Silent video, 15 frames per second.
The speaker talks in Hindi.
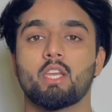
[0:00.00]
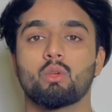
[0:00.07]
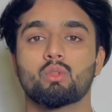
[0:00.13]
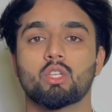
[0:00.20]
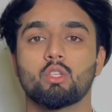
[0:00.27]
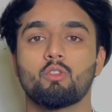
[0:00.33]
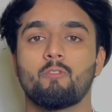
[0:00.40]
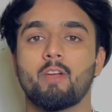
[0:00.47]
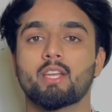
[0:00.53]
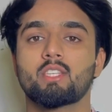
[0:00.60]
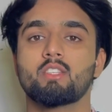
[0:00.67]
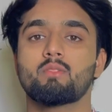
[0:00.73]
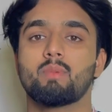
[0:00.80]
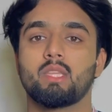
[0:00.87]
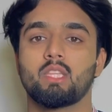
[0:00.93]
हैं उसकी जो
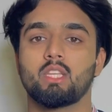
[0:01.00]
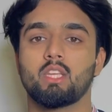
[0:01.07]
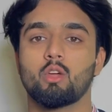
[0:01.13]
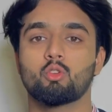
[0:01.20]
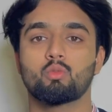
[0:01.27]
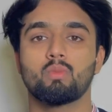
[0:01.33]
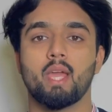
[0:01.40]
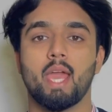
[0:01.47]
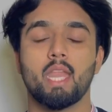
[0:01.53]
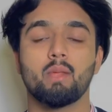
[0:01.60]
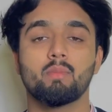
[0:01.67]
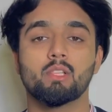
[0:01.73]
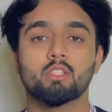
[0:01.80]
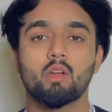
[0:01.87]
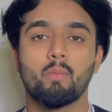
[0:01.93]
वैक्सीन बनती है उसमें
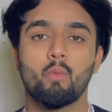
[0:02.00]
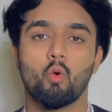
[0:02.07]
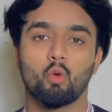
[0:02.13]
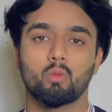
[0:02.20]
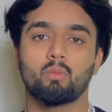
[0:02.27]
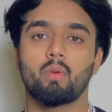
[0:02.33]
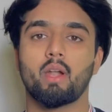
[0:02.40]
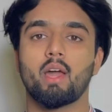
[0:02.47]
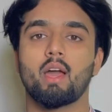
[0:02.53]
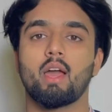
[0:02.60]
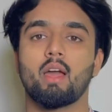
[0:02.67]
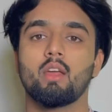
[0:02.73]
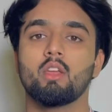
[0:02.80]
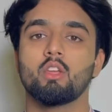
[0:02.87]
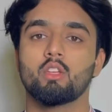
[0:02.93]
एनिमल्स का बहुत बड़ा
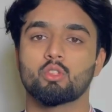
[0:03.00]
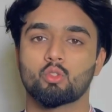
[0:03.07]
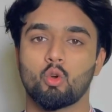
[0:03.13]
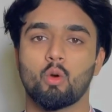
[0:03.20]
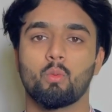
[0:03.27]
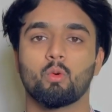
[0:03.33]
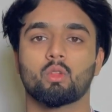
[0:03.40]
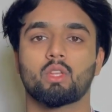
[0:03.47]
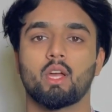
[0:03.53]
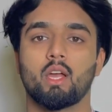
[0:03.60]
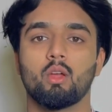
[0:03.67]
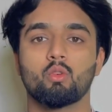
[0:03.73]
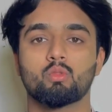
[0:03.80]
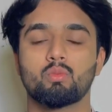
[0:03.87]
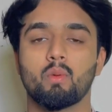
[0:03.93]
स्कोप होता
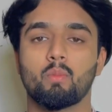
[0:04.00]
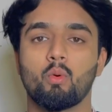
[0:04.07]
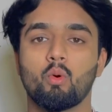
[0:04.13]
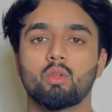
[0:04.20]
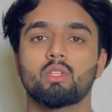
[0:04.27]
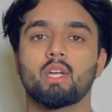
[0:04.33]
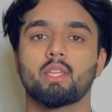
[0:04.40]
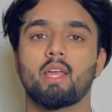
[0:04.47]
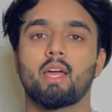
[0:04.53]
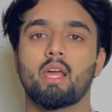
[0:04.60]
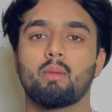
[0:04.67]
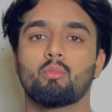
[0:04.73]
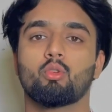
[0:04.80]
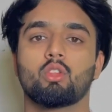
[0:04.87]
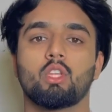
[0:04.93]
है उसमें बहुत ज़्यादा
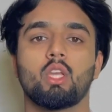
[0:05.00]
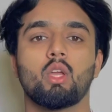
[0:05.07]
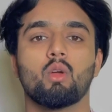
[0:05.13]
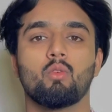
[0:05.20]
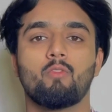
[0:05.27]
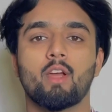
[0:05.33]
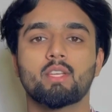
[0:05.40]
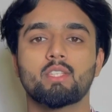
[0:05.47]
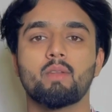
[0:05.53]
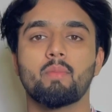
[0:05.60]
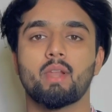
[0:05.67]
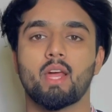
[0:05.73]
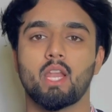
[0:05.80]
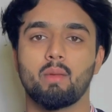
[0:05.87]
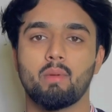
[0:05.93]
हेल्प होती है वैक्सीन
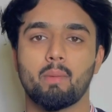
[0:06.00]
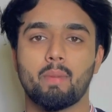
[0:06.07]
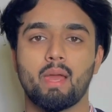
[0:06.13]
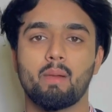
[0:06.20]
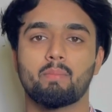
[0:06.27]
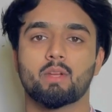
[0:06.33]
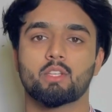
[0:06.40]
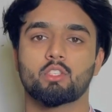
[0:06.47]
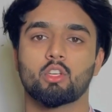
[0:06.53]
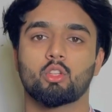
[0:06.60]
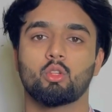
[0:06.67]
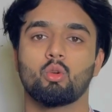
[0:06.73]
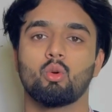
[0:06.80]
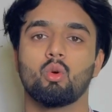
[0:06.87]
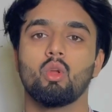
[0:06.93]
बनाने में आप हेल्प कर
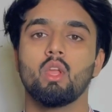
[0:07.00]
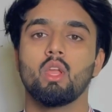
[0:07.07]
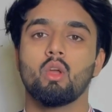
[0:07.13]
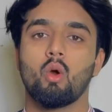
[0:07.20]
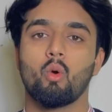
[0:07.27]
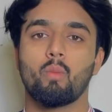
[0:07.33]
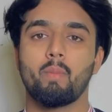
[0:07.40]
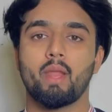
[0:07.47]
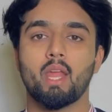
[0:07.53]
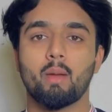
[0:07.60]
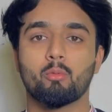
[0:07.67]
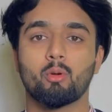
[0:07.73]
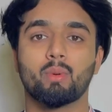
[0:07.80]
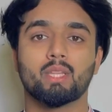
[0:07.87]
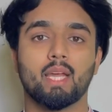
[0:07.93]
सकते हो और मैंने
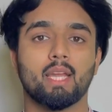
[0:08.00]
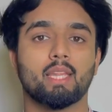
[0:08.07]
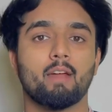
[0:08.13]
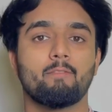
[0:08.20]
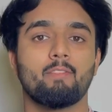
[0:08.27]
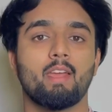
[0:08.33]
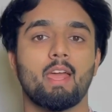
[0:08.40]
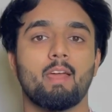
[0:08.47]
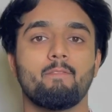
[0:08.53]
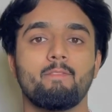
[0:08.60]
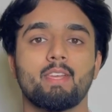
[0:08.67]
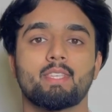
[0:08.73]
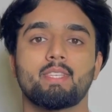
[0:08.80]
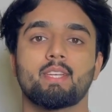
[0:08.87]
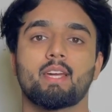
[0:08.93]
आपको बताया था एम
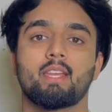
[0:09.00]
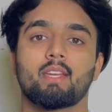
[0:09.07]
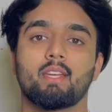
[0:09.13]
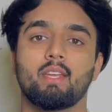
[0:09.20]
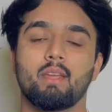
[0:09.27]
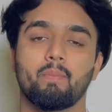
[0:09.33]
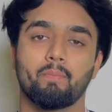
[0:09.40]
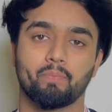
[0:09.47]
करके